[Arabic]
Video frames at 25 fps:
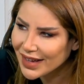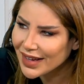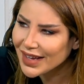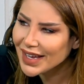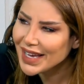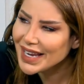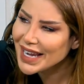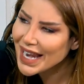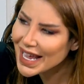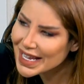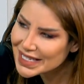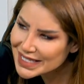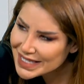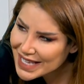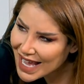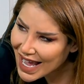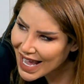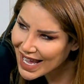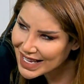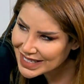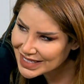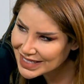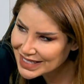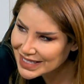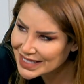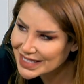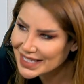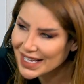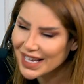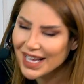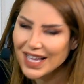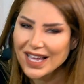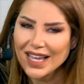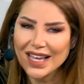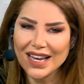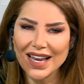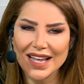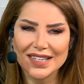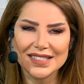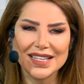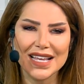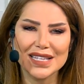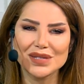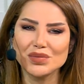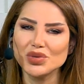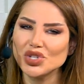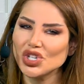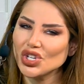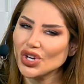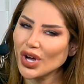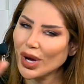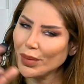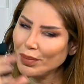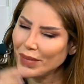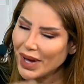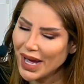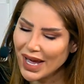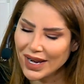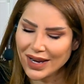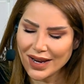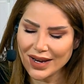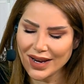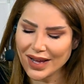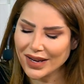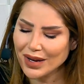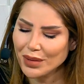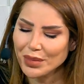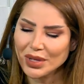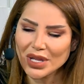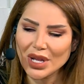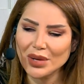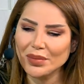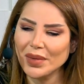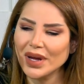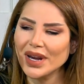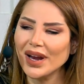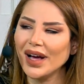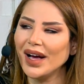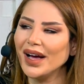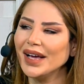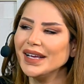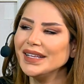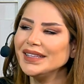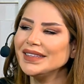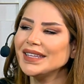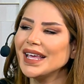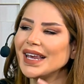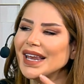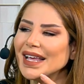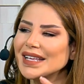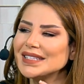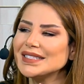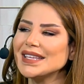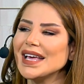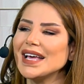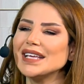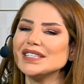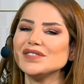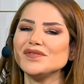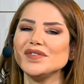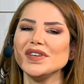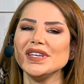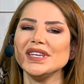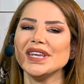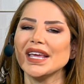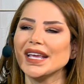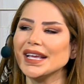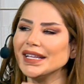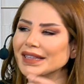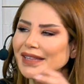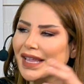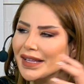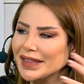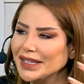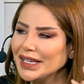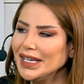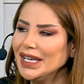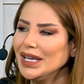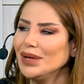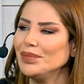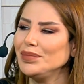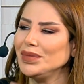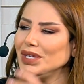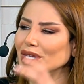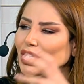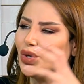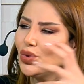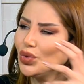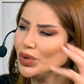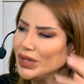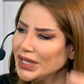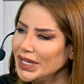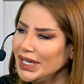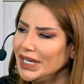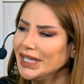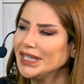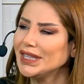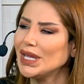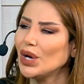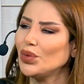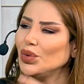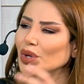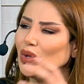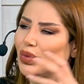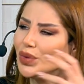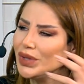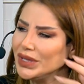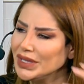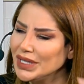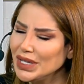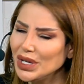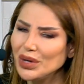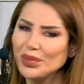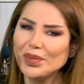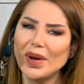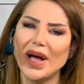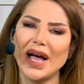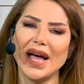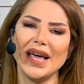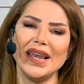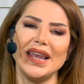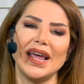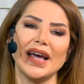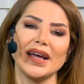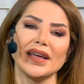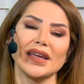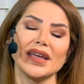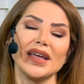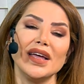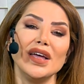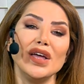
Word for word: الاساس الاساس مش انه عم بقلل انا من المراه انت الاساس في انك انت تحمي وتحتوي وتدير بالك